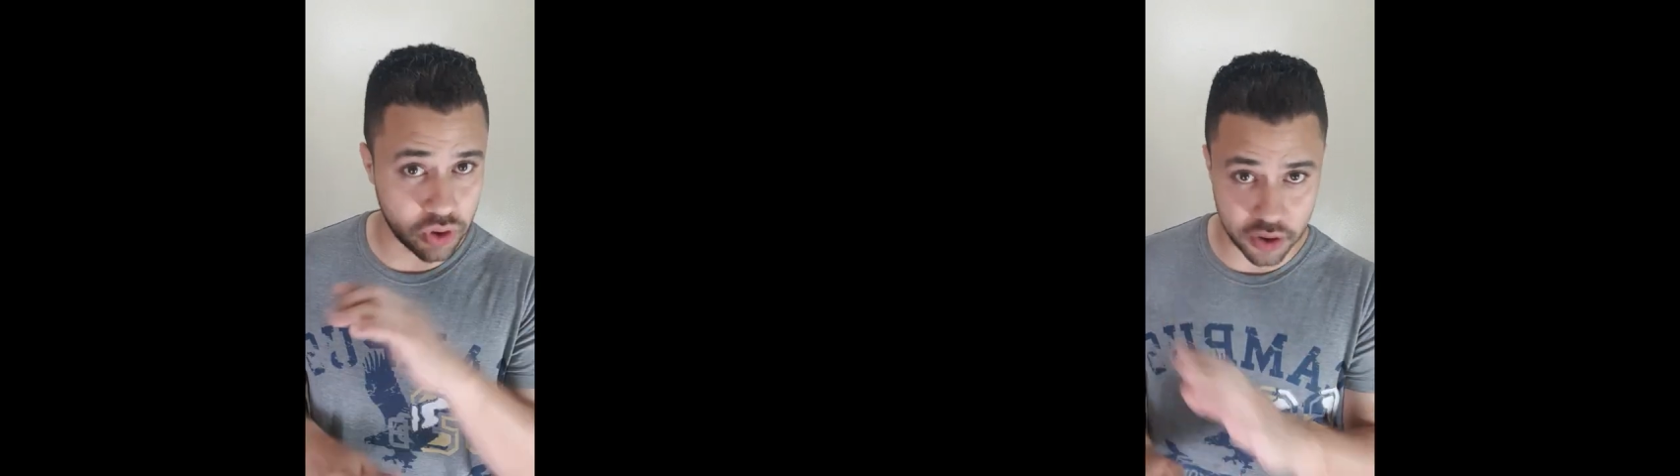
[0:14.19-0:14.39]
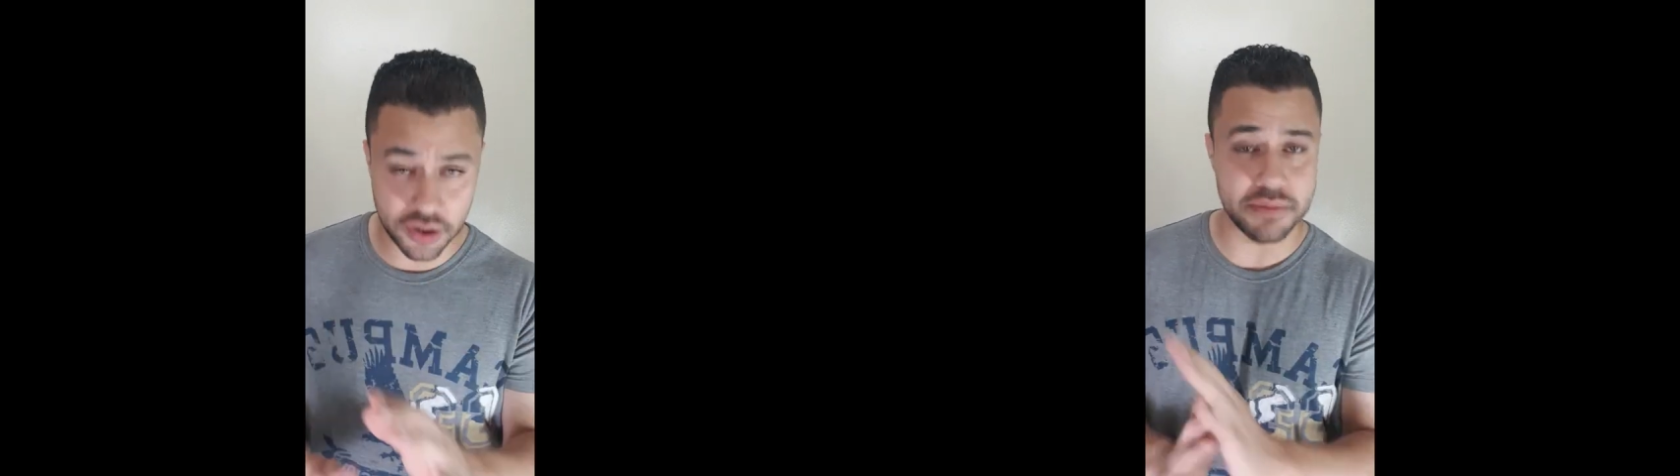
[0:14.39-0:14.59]

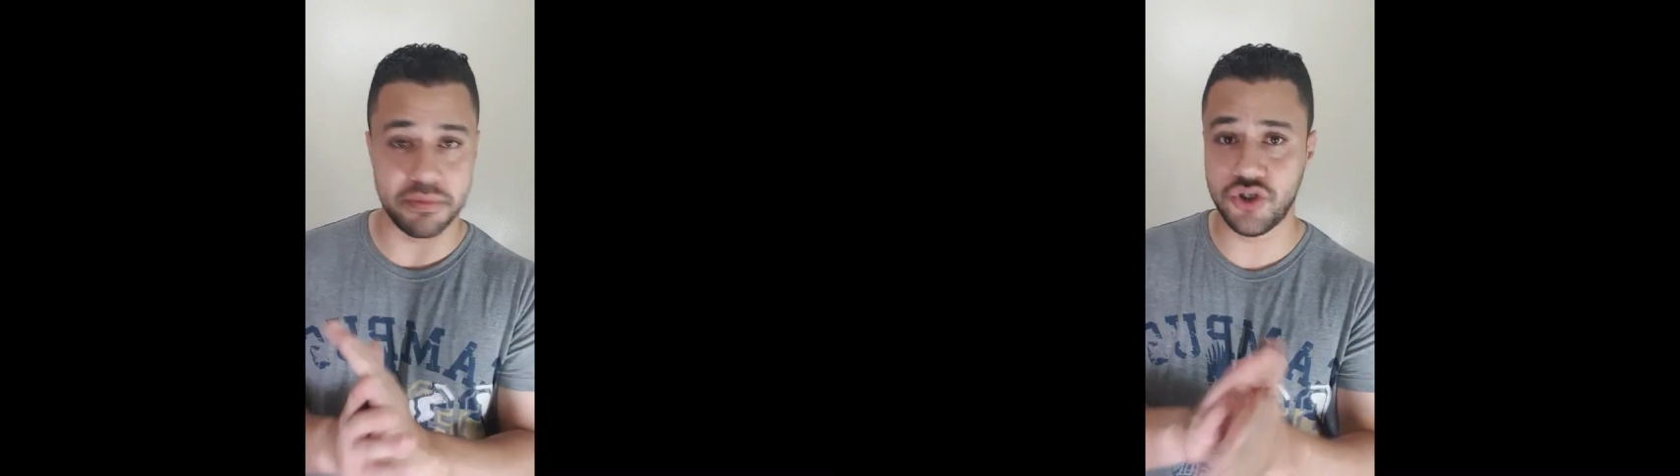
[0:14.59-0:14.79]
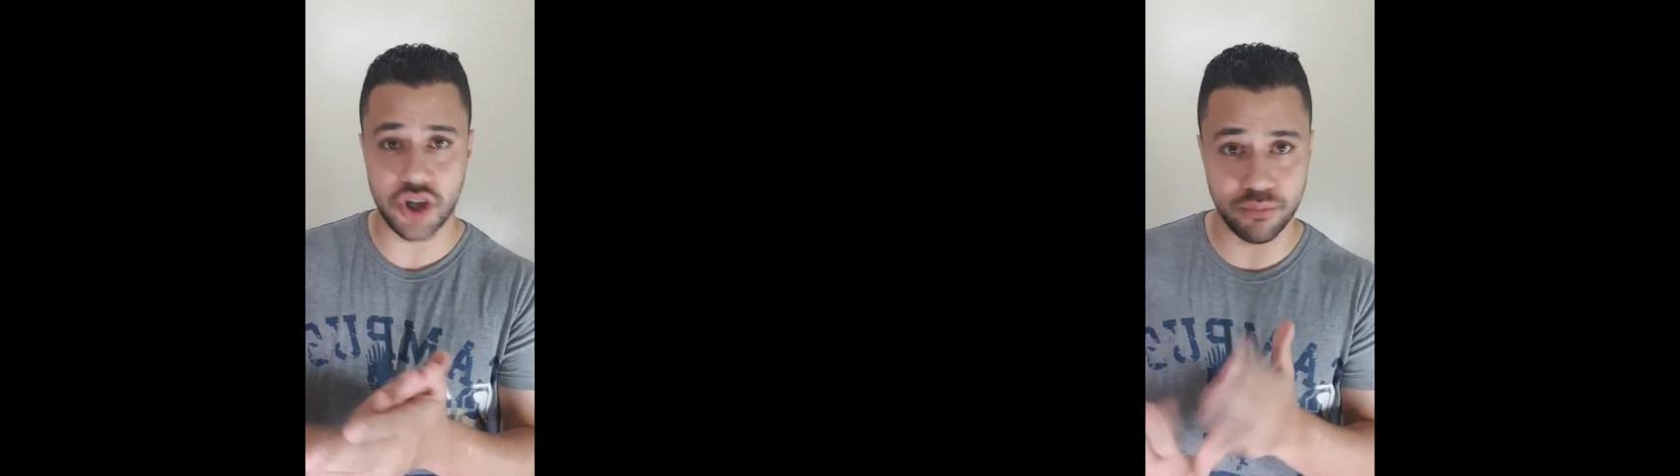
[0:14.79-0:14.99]
خالص
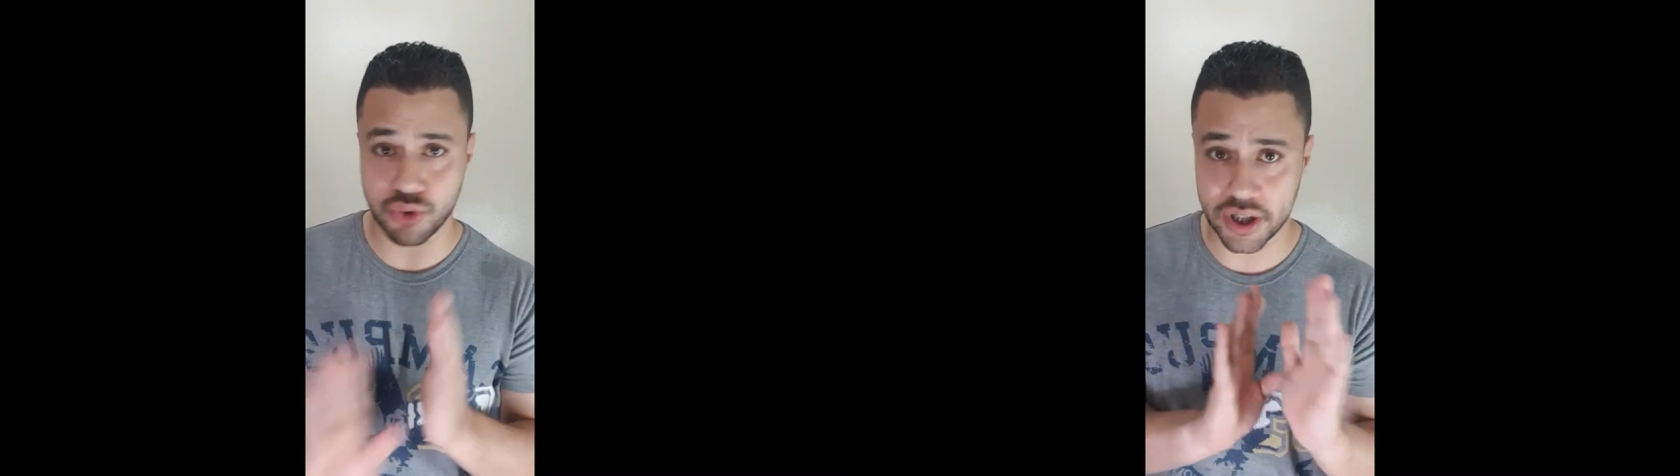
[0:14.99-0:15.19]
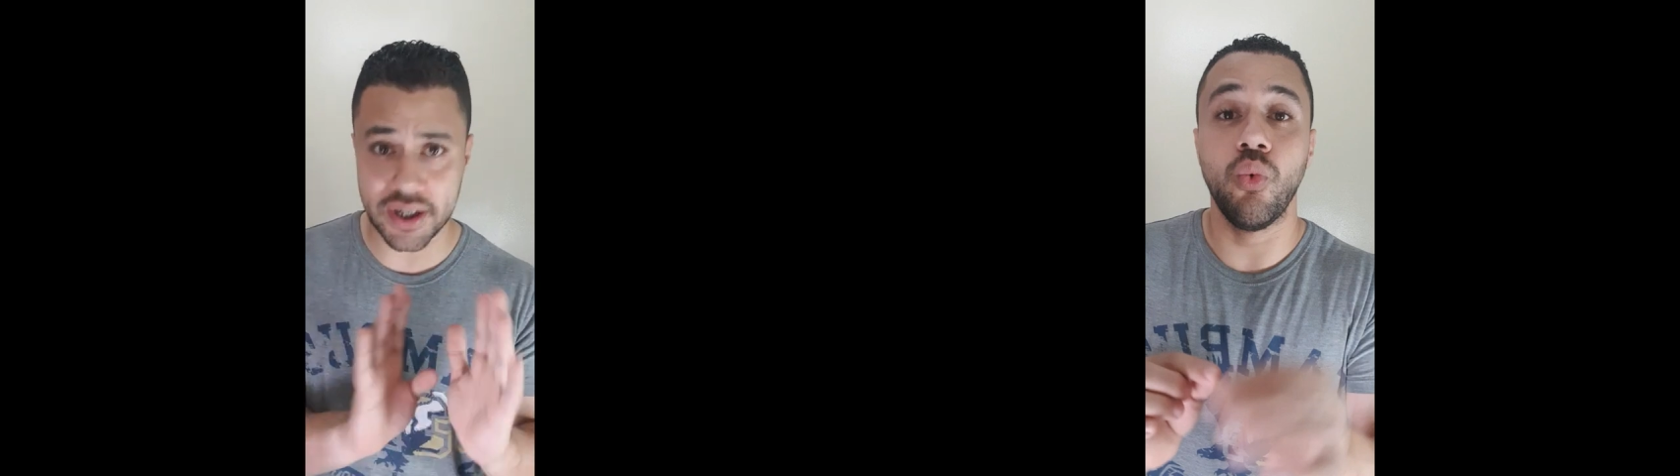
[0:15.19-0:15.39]
مفيش اي
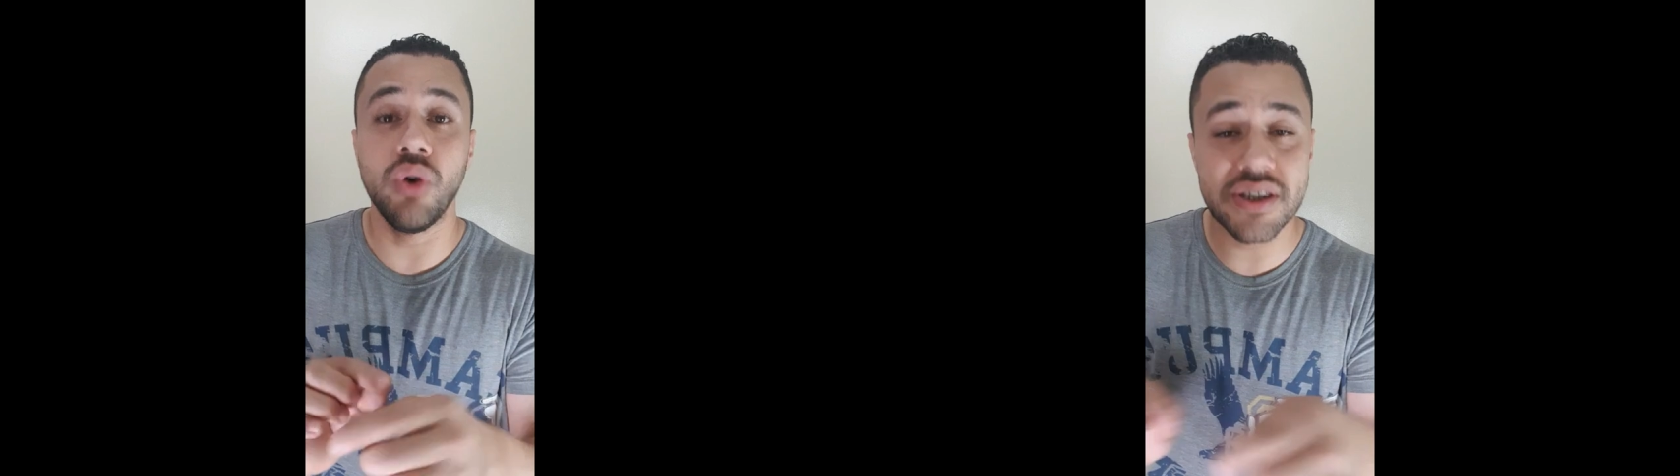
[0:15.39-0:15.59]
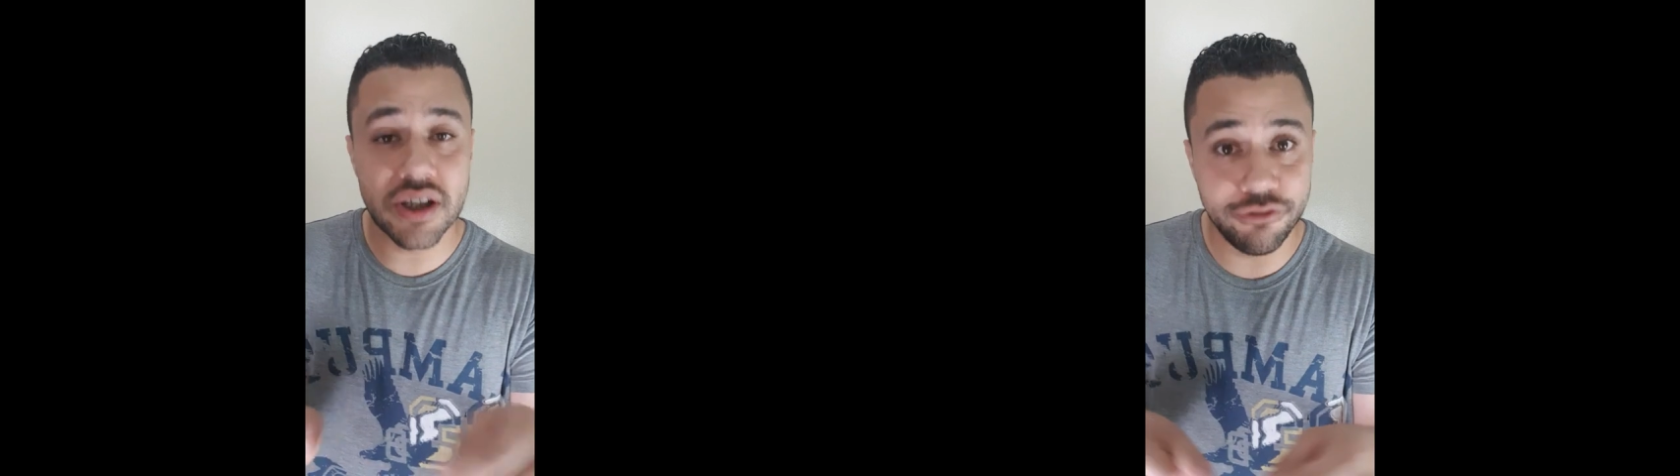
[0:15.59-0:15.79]
مشكله
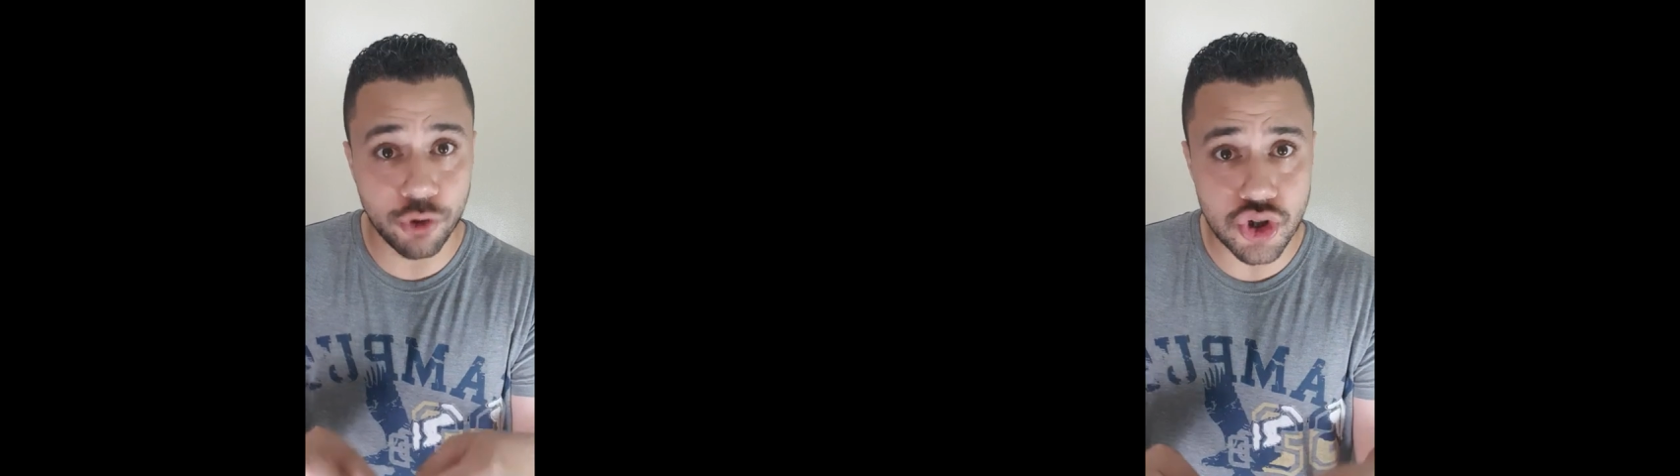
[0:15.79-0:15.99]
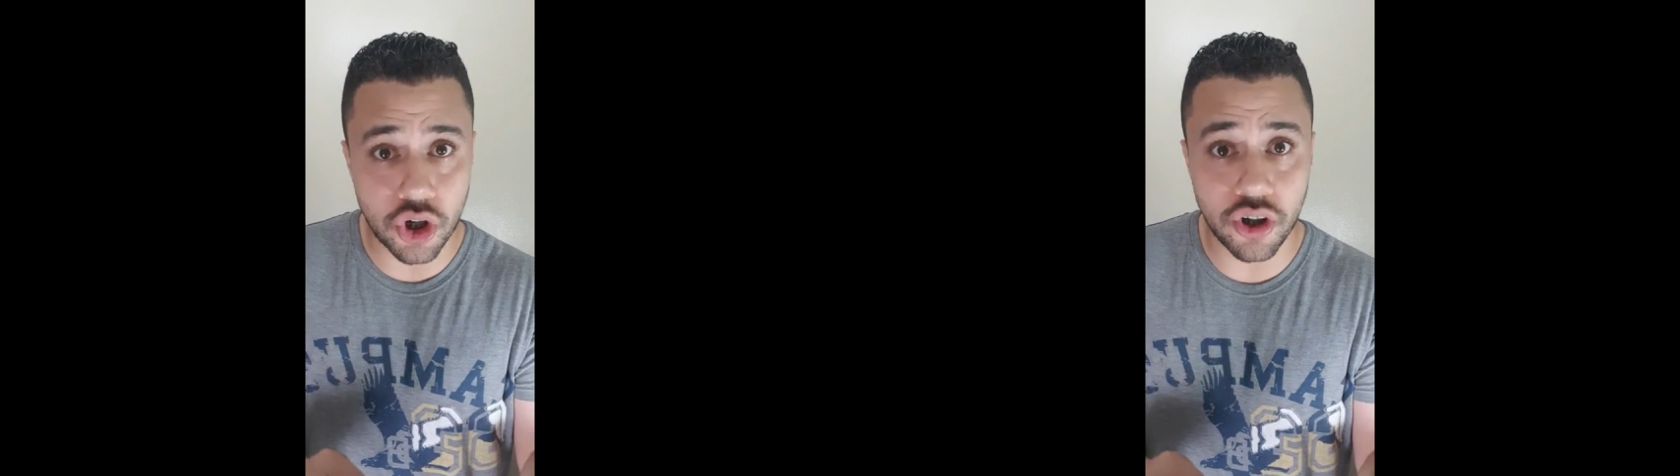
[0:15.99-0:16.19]
واغسل
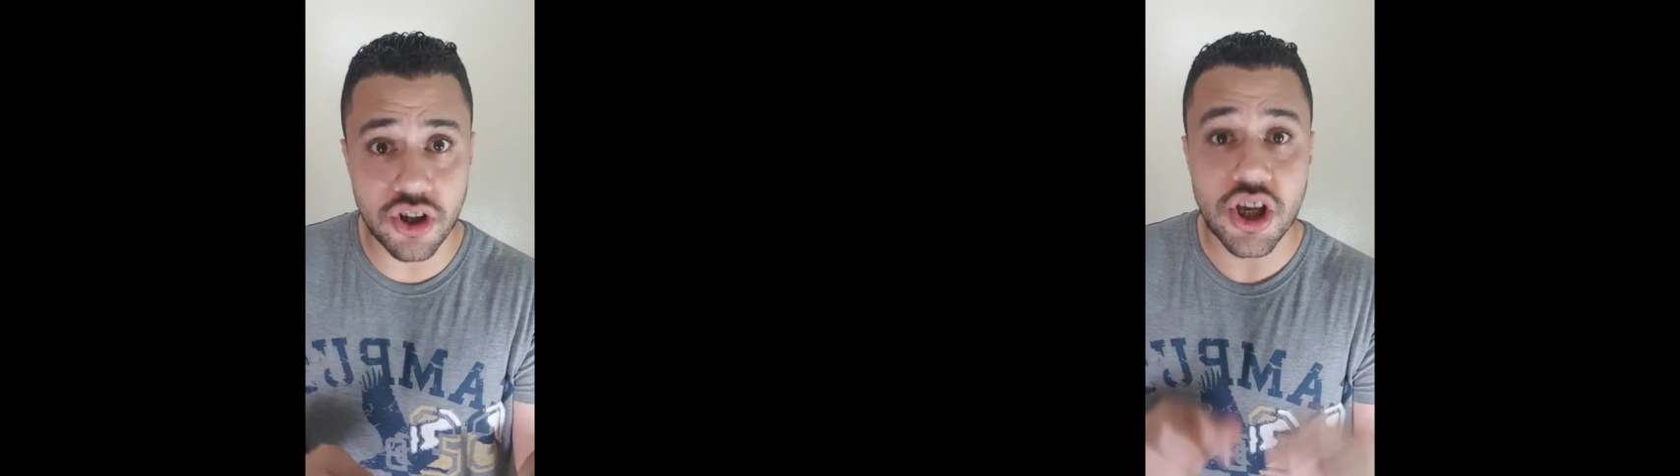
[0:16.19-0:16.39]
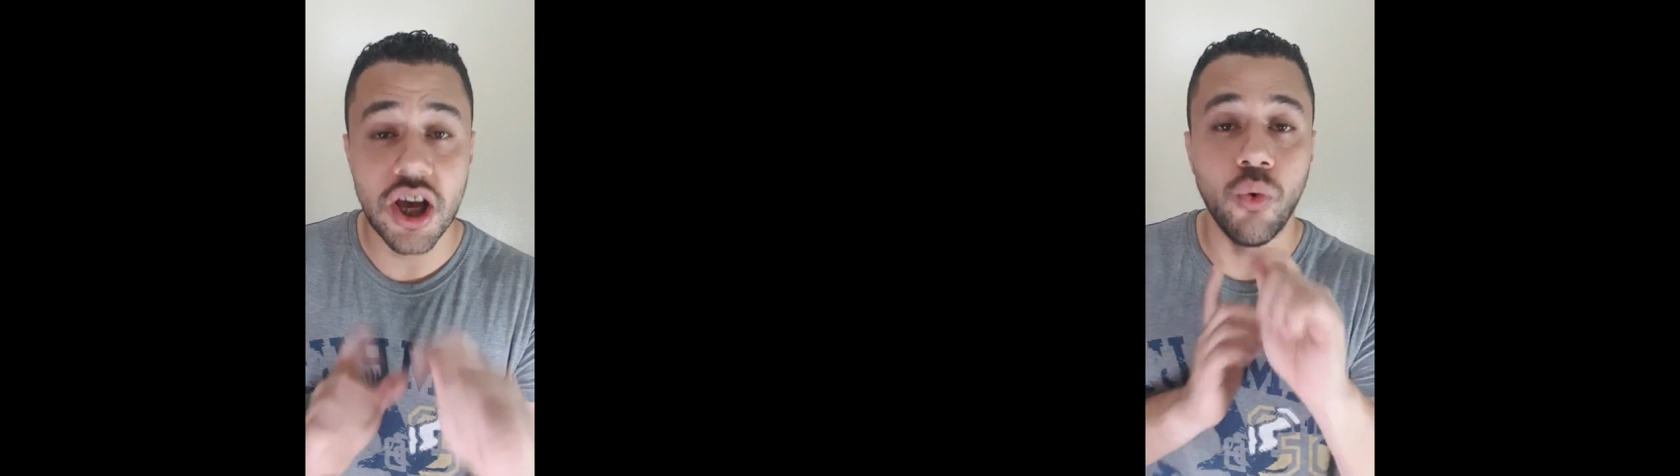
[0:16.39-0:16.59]
الفرشه خالص